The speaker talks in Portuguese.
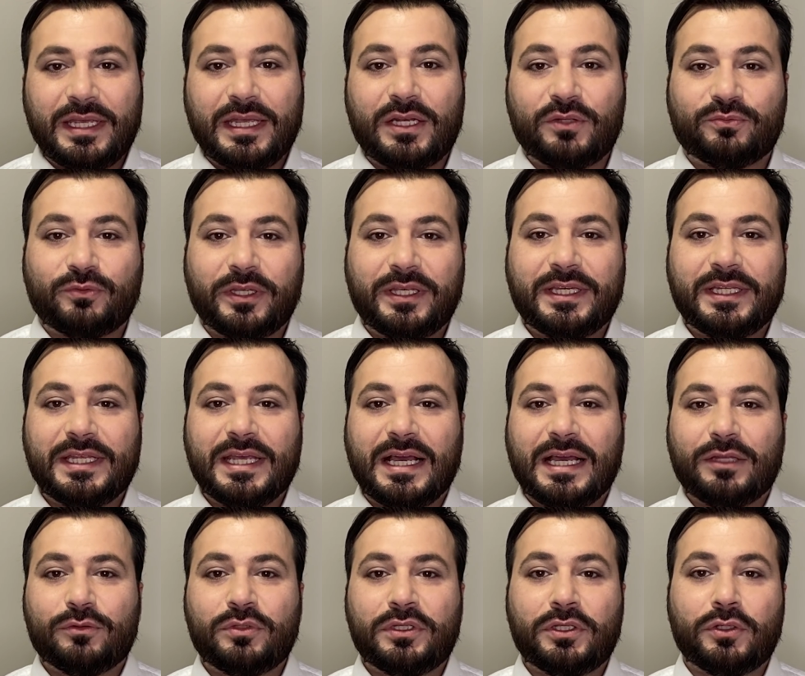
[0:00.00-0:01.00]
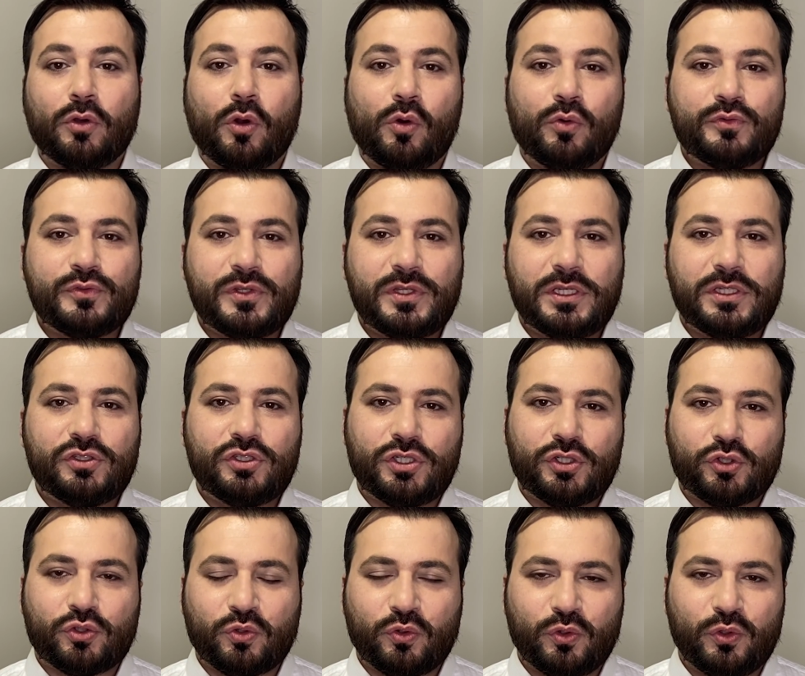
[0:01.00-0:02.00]
ele foi criado em 11
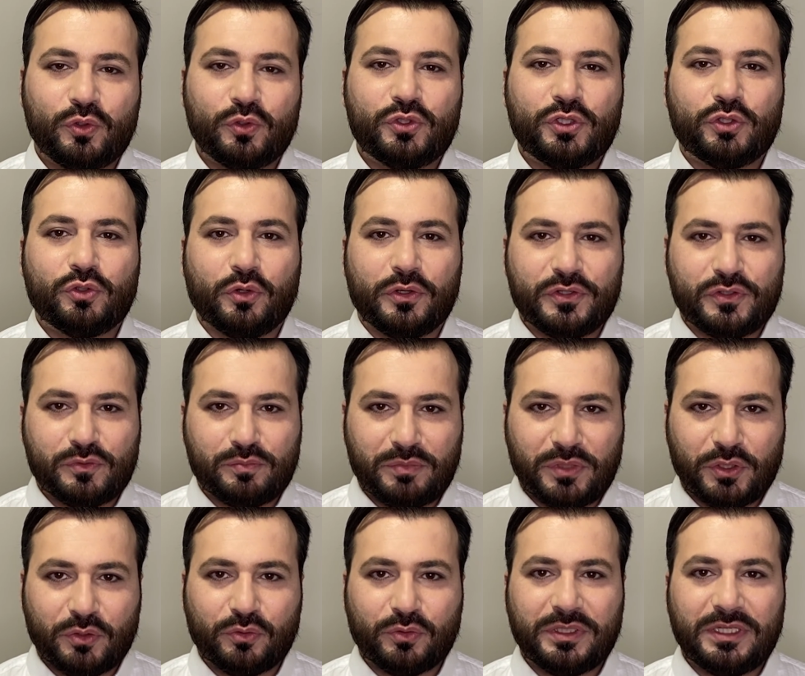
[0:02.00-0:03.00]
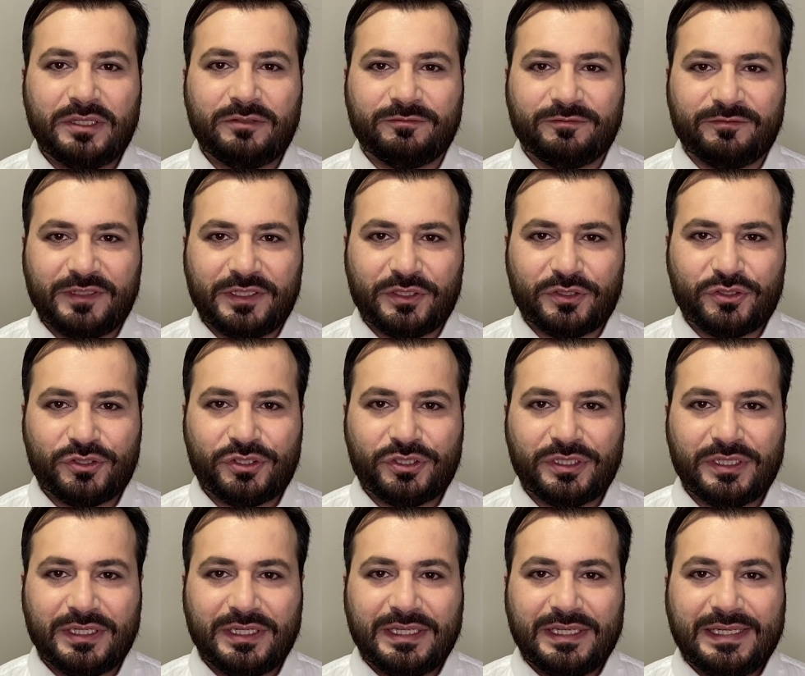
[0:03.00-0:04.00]
de julho de 2020